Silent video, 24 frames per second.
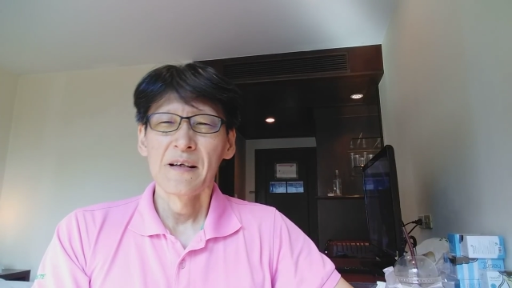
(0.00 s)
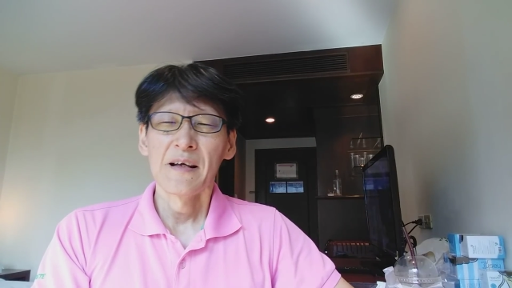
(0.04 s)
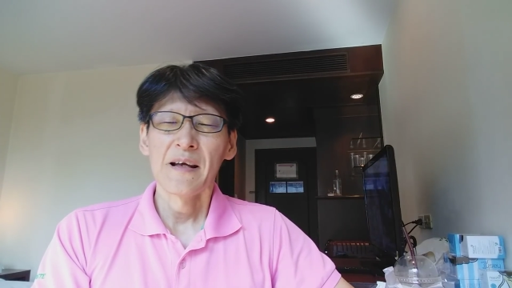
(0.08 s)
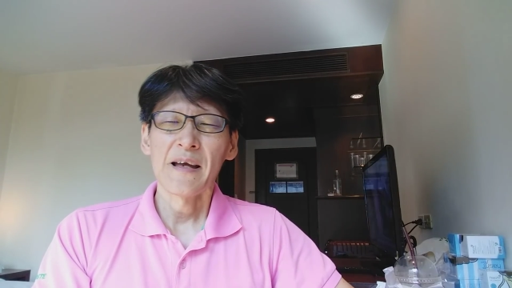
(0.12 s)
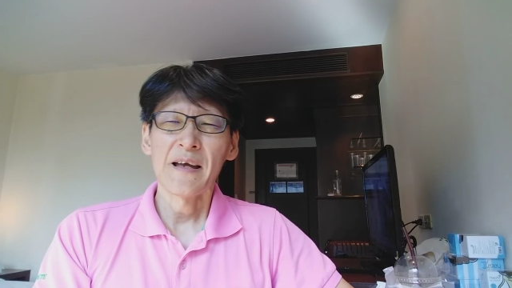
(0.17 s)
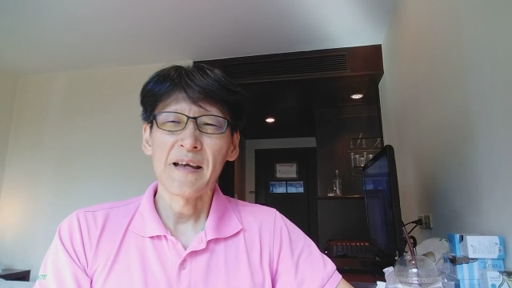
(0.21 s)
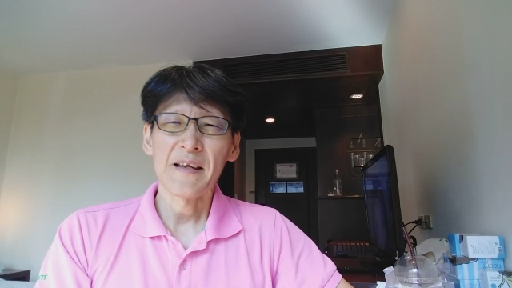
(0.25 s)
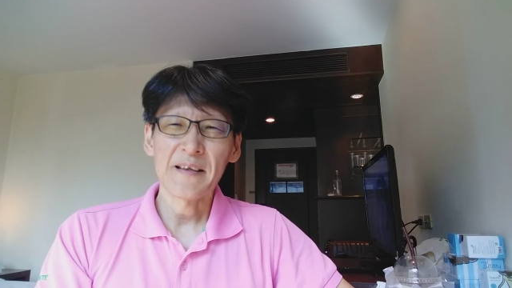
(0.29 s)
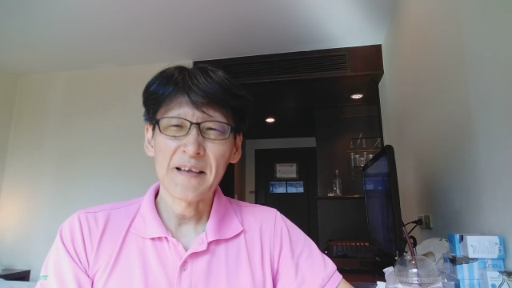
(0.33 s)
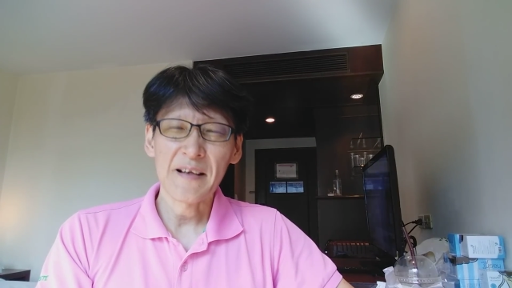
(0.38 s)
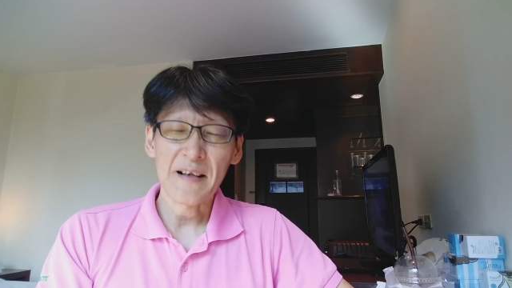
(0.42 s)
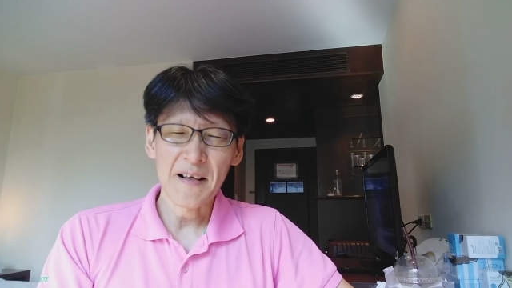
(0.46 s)

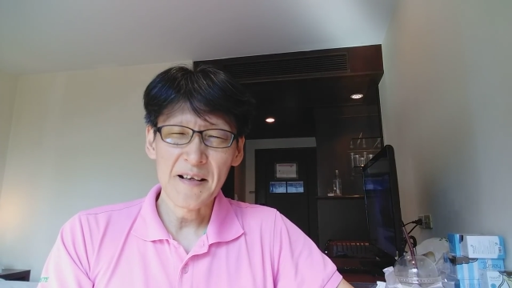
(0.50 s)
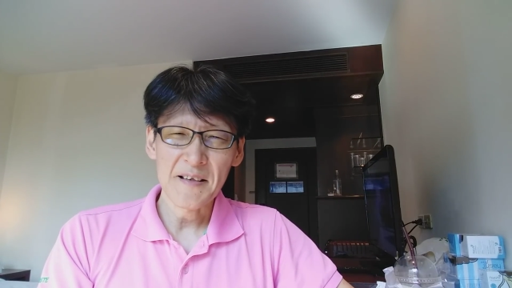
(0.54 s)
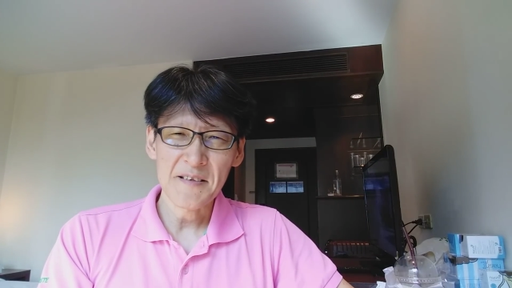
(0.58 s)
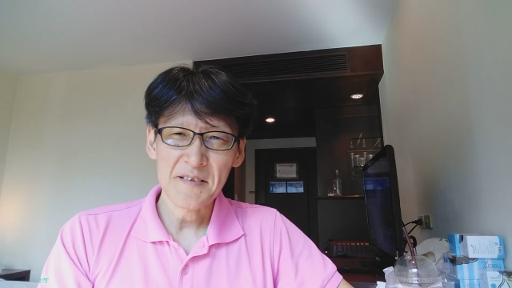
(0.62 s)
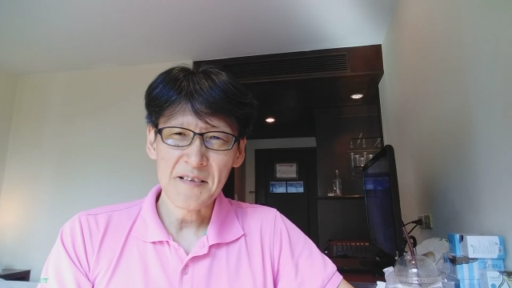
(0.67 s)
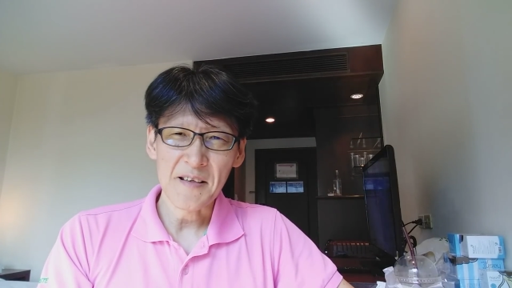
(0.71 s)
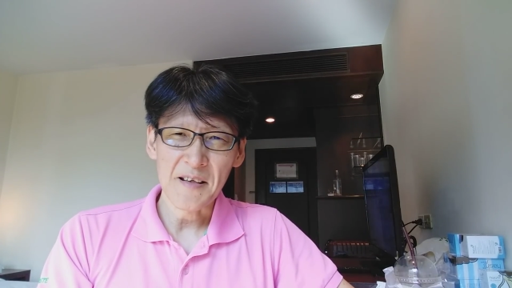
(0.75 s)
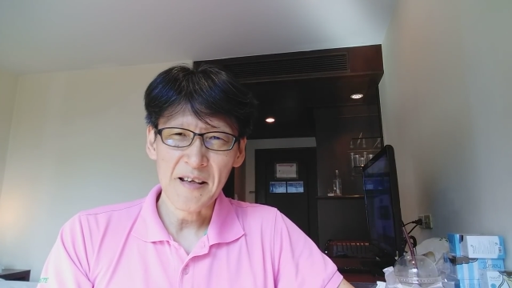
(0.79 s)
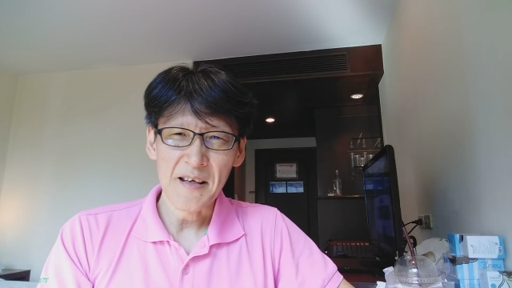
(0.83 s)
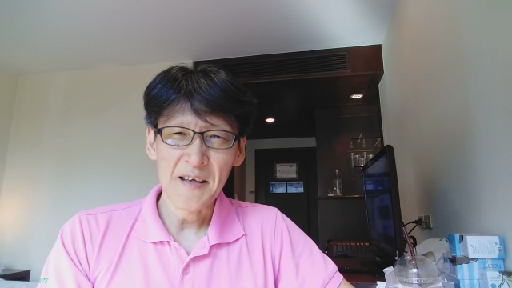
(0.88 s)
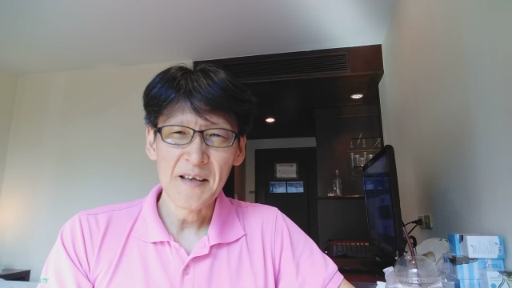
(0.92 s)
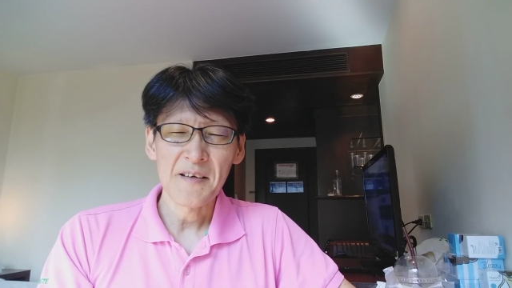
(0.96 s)
えー、に関し
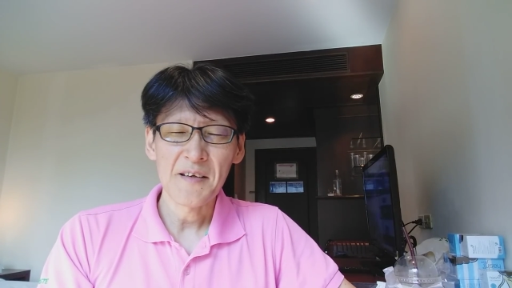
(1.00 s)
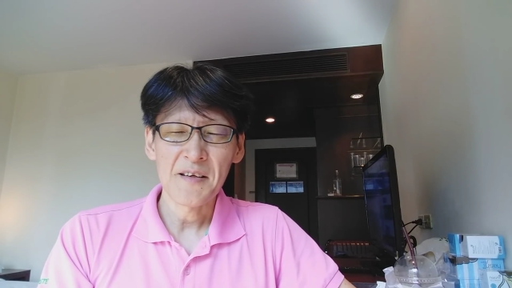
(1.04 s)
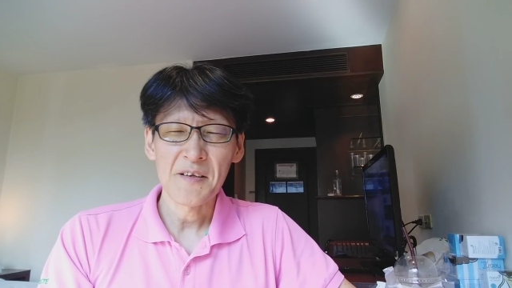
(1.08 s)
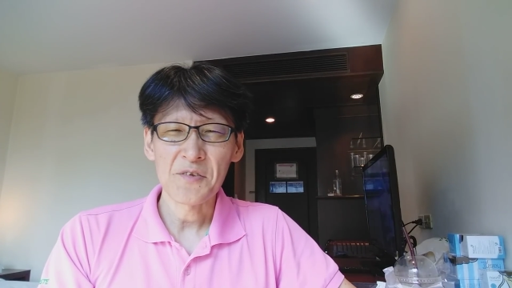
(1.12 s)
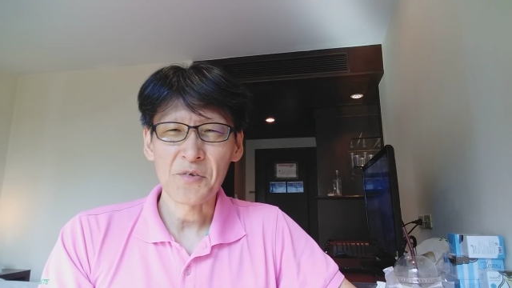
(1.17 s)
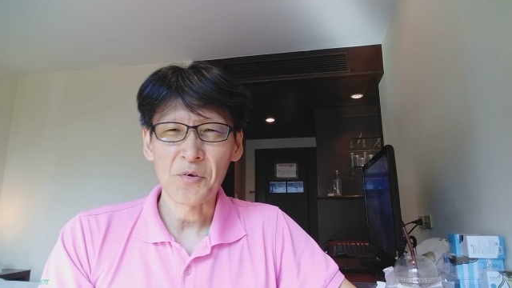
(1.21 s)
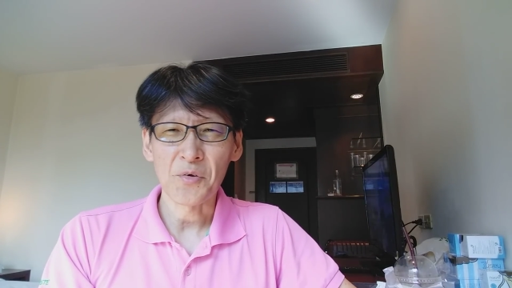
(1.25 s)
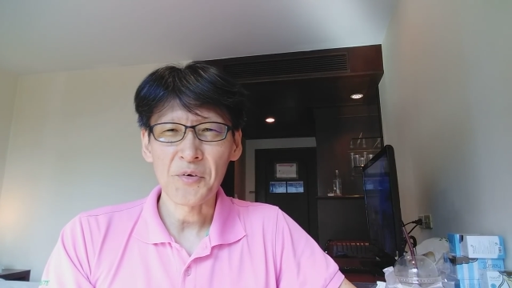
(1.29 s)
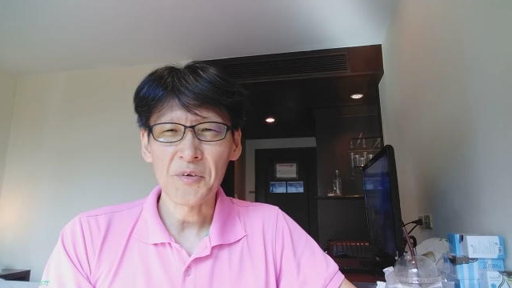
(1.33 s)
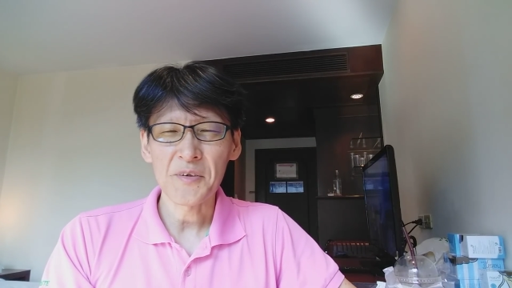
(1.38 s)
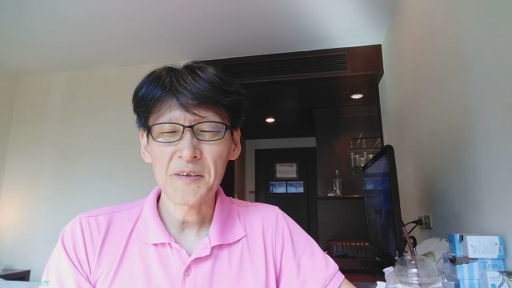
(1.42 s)
てね、そ